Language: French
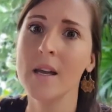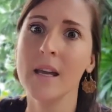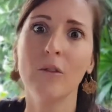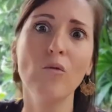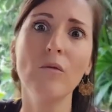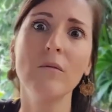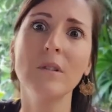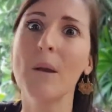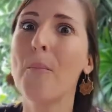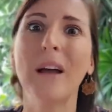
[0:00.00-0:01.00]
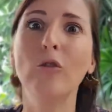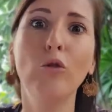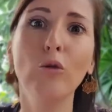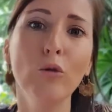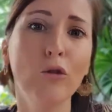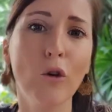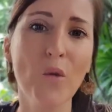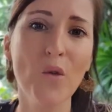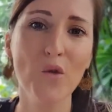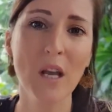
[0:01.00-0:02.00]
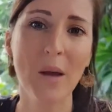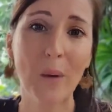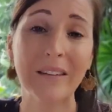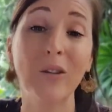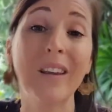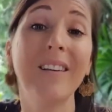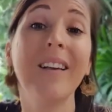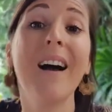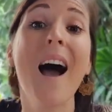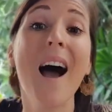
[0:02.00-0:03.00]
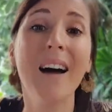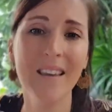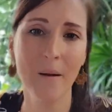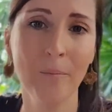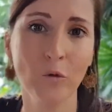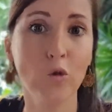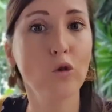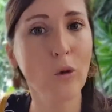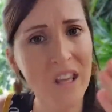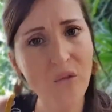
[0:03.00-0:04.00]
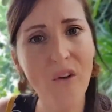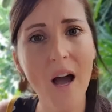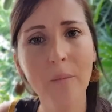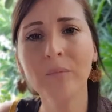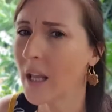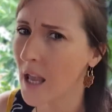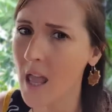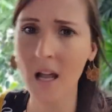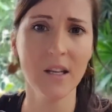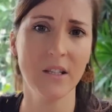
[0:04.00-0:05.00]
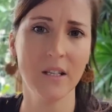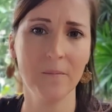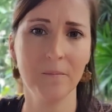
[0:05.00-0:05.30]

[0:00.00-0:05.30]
Et donc, ce n'est pas du tout ce que vous voulez parce que ça sert à rien. Donc, soyez ferme et allez-y.